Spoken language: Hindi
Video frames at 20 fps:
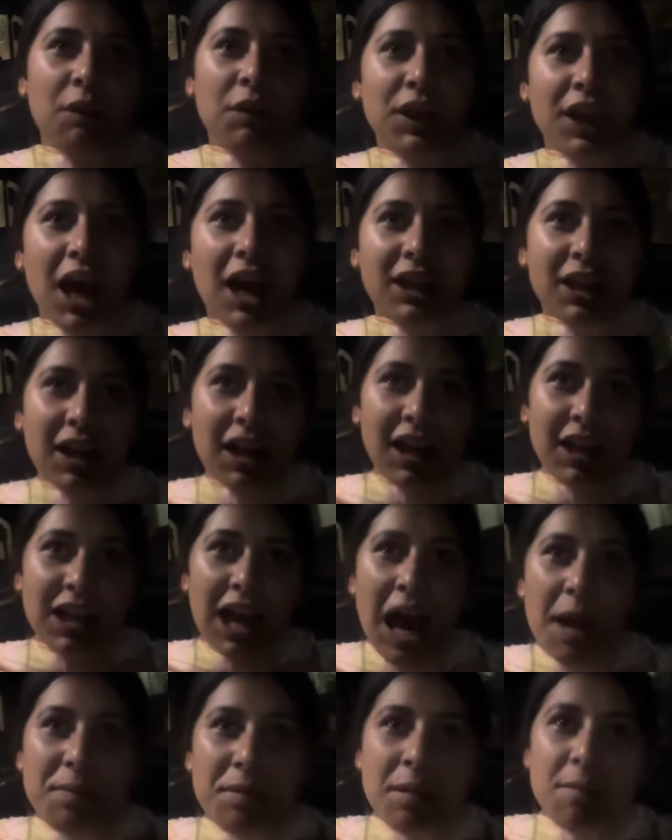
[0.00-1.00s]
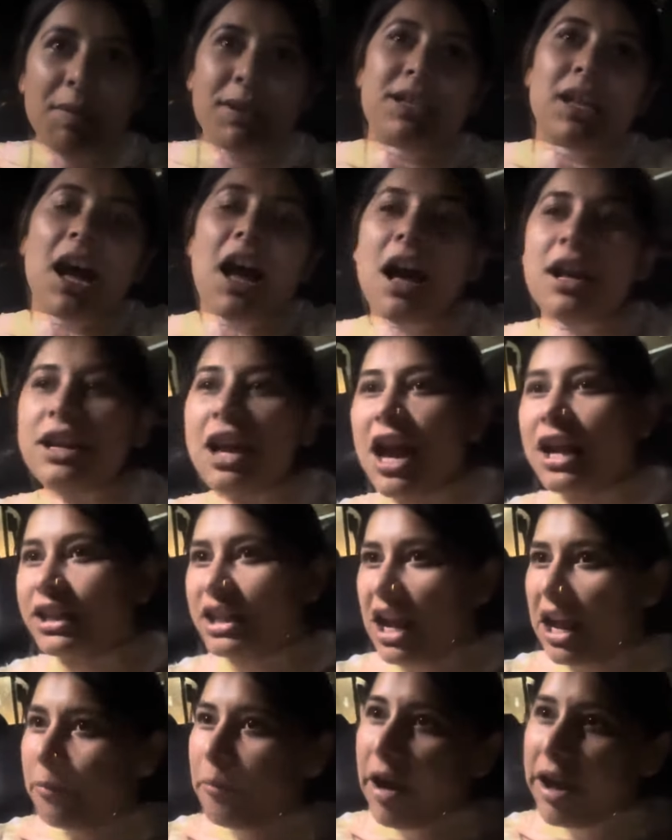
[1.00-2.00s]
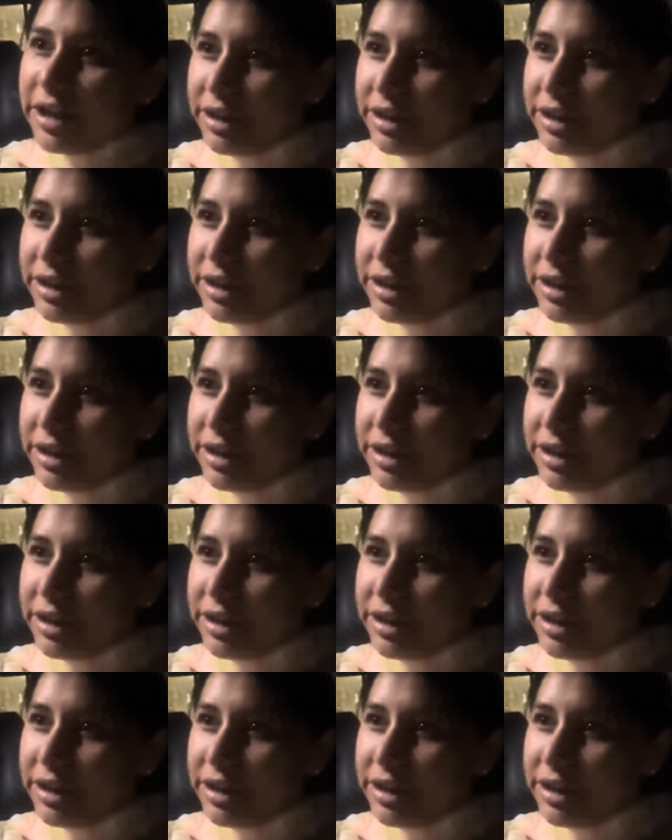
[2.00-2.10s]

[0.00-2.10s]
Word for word: वो याद आ रहा है यहाँ पे पिज्जा खाने आई थी एक बार